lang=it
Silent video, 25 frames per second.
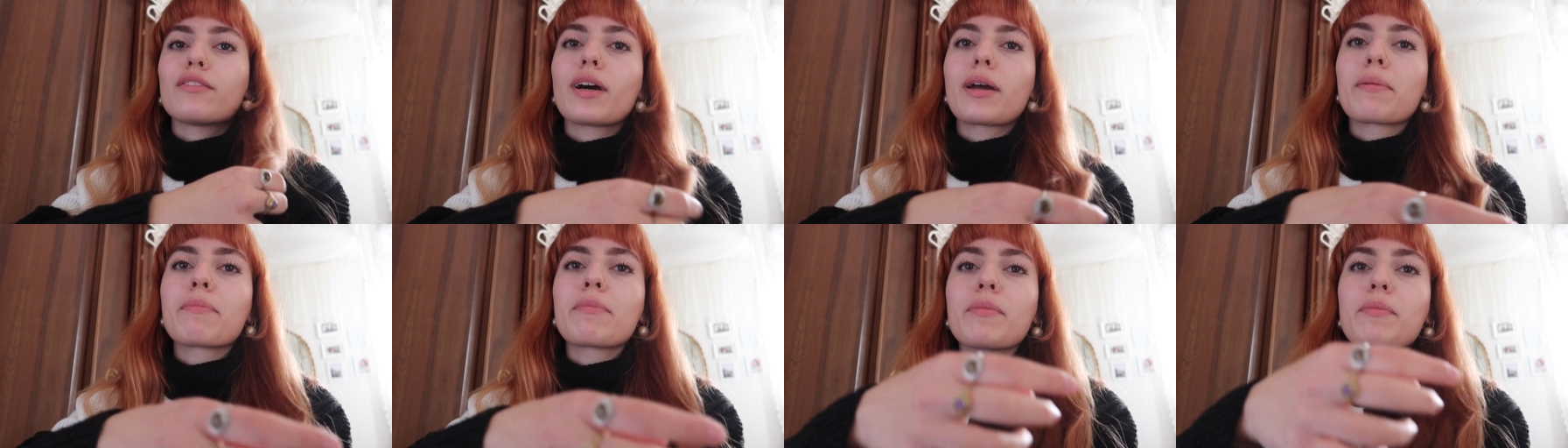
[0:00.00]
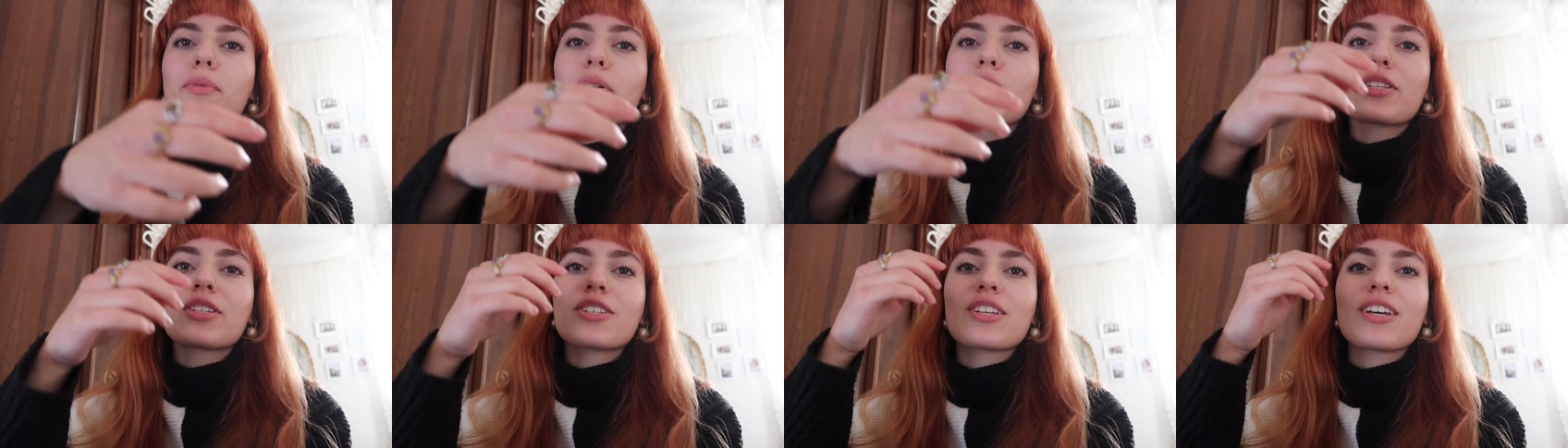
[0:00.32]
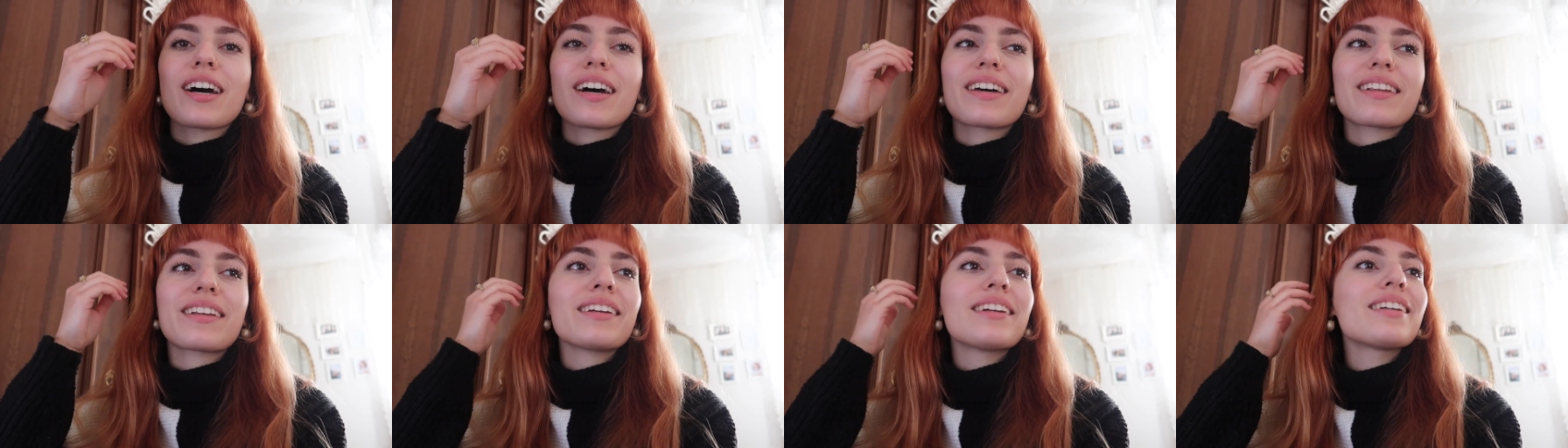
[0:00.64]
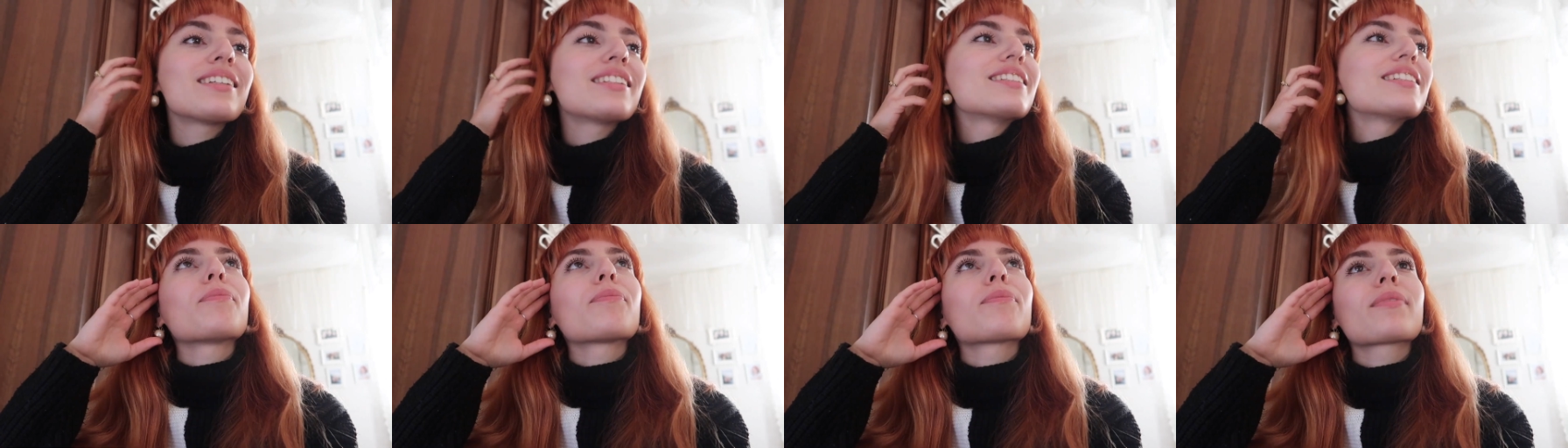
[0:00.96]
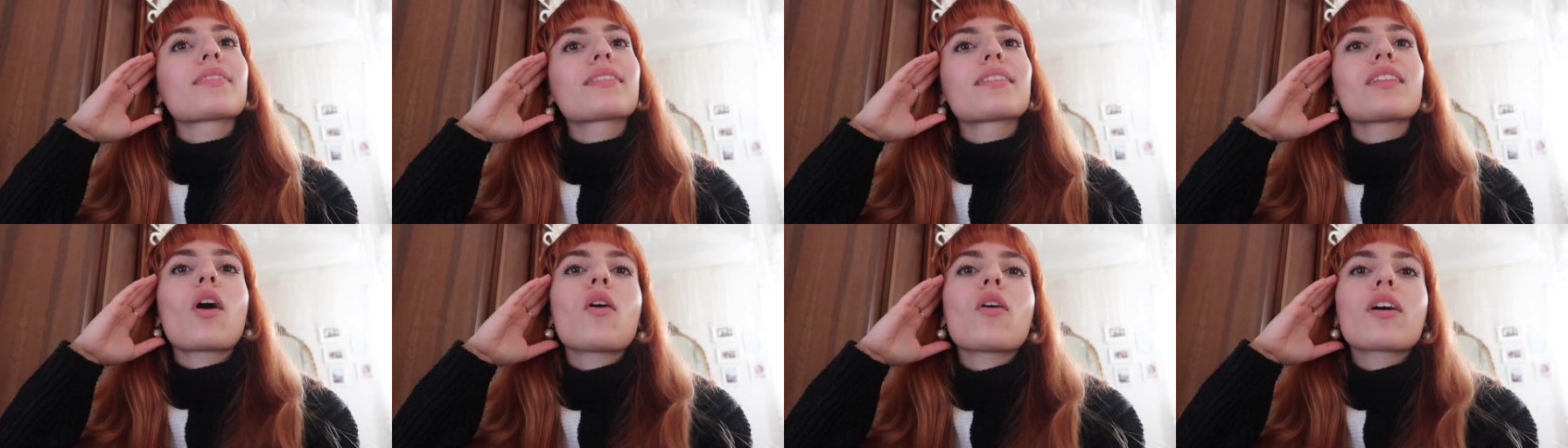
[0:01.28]
farmi bocciare.
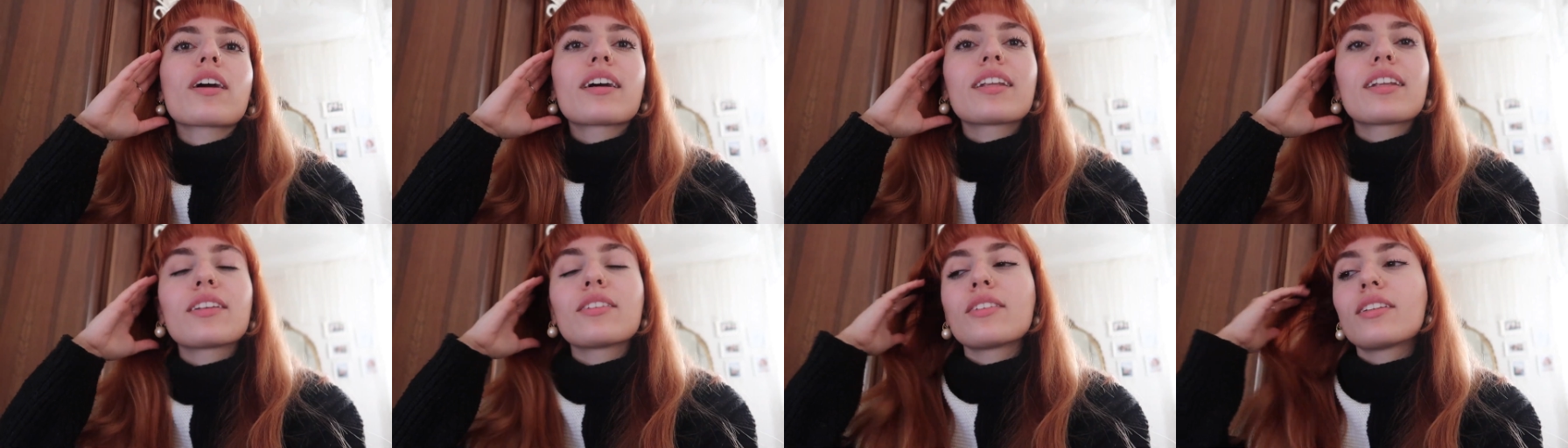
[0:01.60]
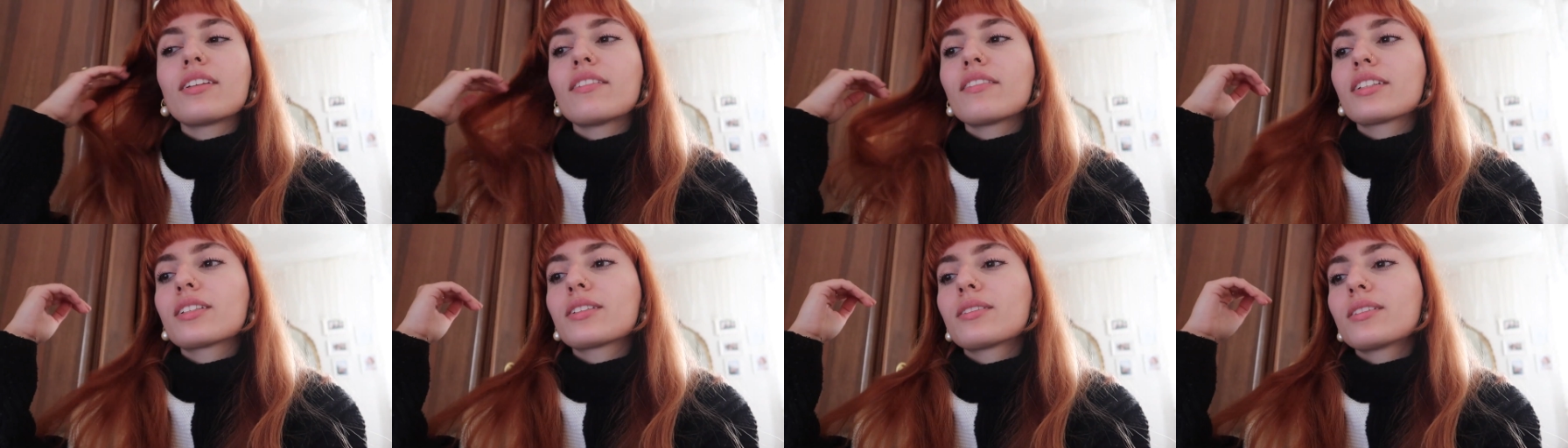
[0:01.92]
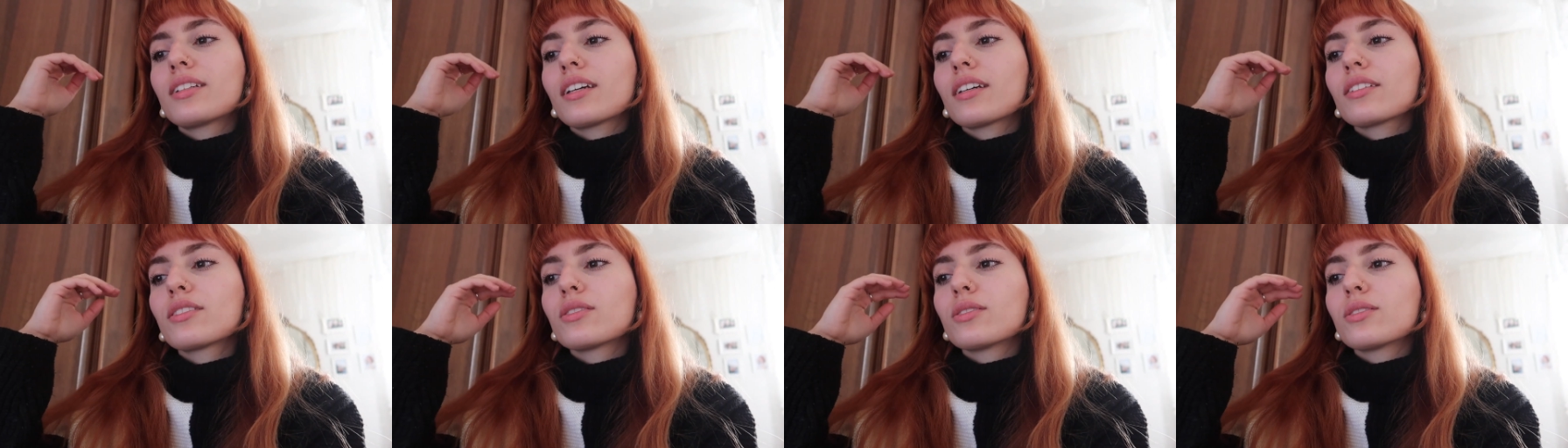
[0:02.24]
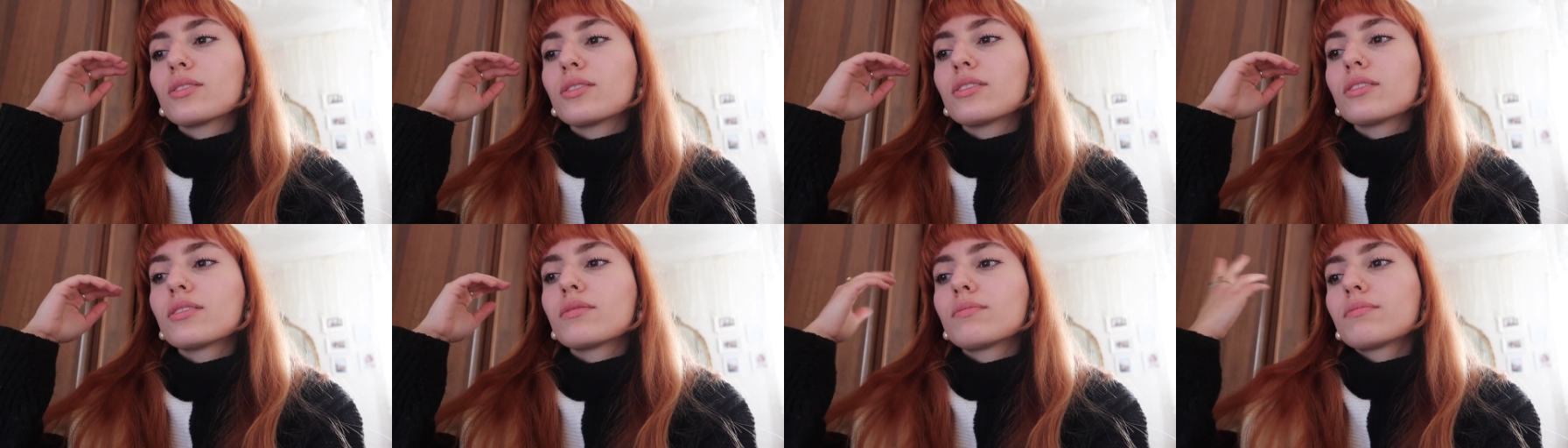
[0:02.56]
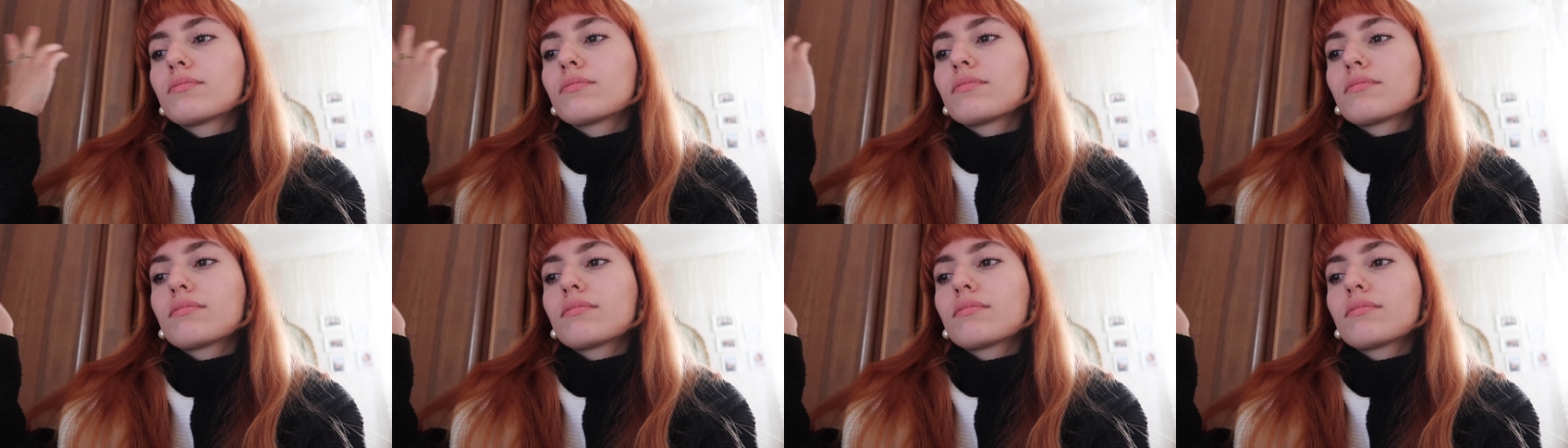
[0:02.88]
No, credo di aver studiato